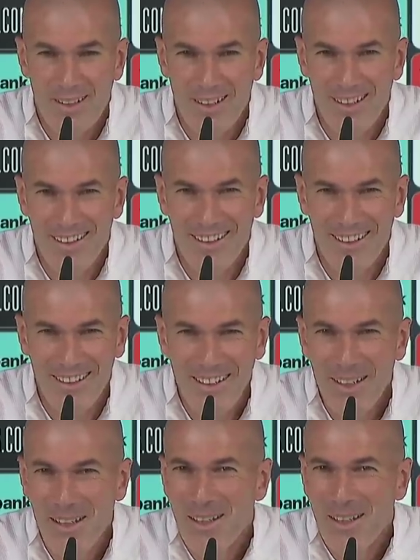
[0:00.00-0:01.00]
que
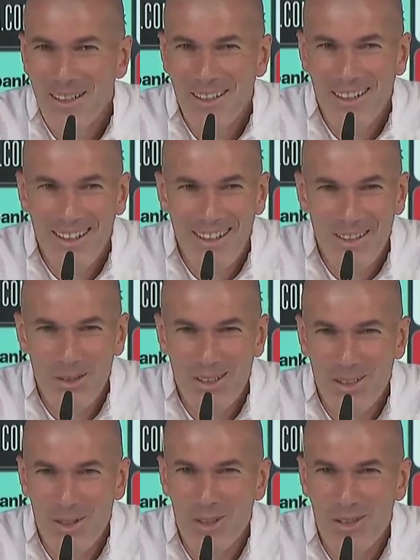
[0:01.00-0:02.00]
que hay
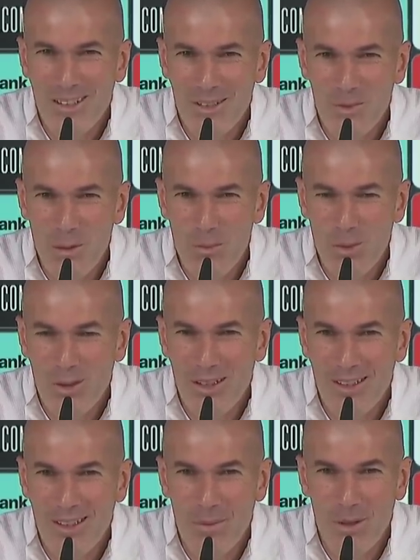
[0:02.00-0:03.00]
otras cosas muy
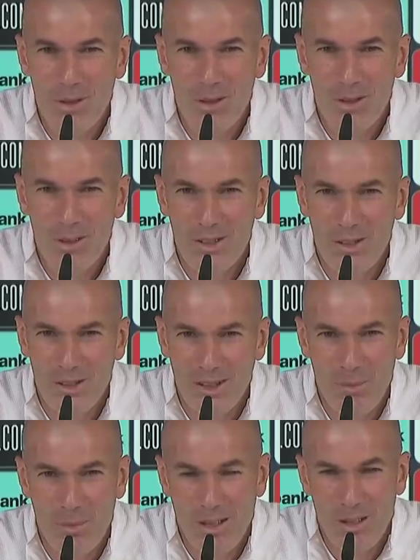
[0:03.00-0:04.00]
importantes, pero yo creo
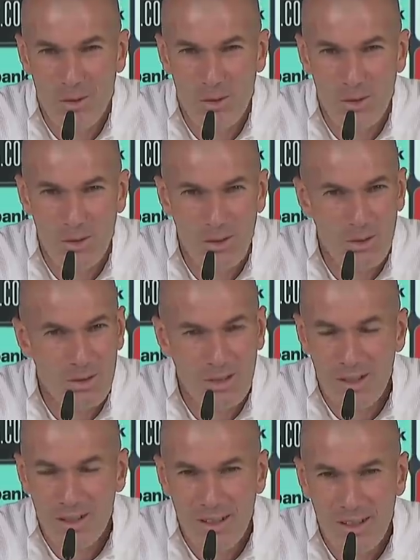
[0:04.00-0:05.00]
que para nosotros
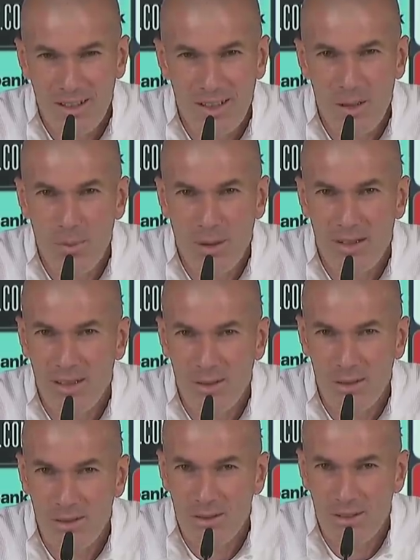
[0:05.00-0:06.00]
es el
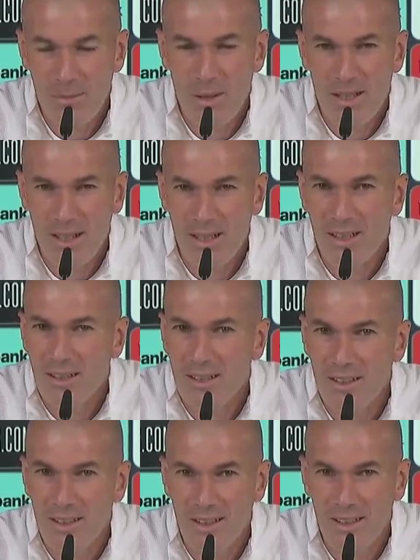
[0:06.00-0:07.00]
partido de mañana
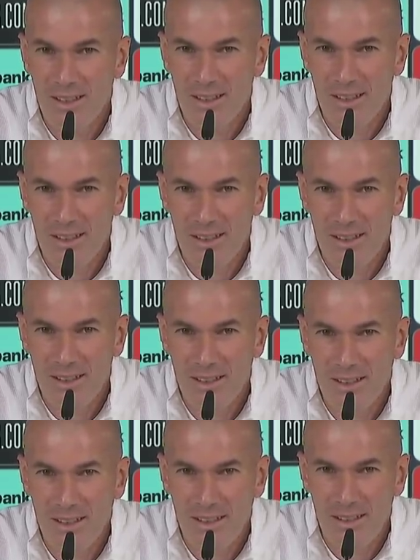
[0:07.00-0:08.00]

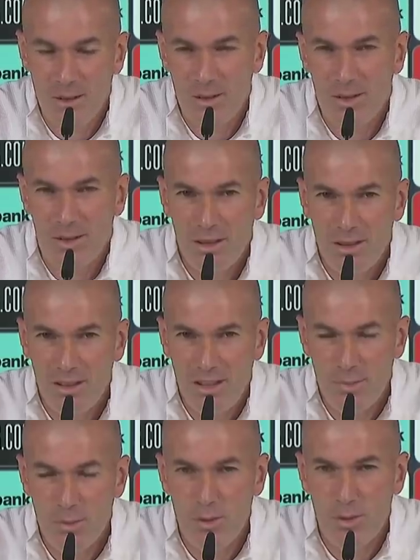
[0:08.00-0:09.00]
y, los
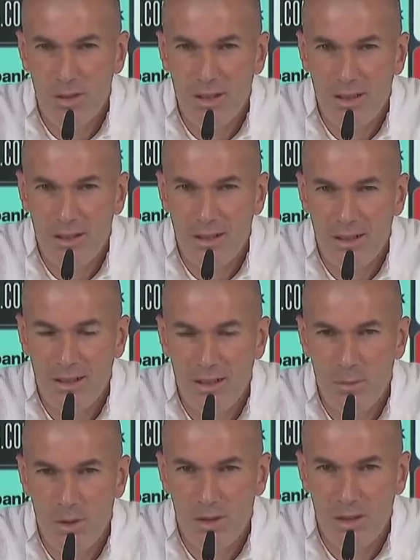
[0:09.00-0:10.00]
tres puntos que,
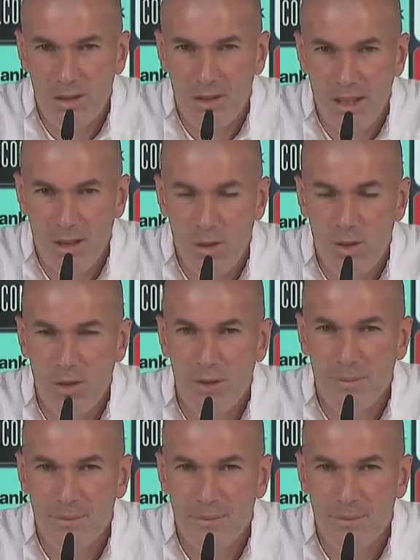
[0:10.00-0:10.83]
tenemos en, juego.